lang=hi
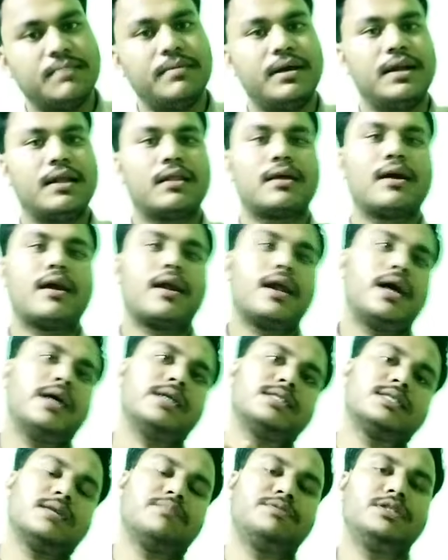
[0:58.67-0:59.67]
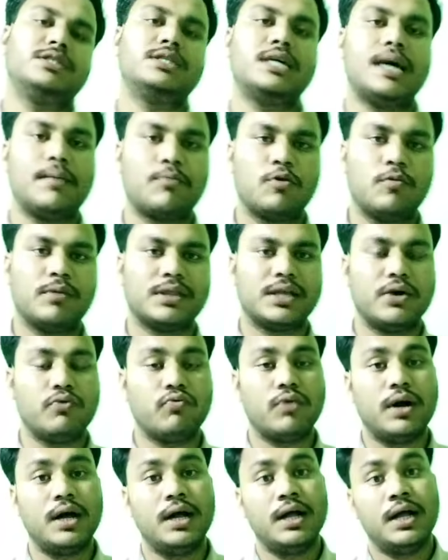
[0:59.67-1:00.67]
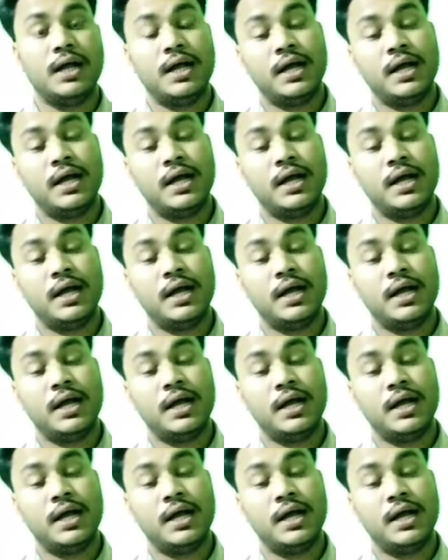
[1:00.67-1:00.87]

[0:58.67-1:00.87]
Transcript: से मेहनत करना है सब चीज़ें आपको बताऊँगा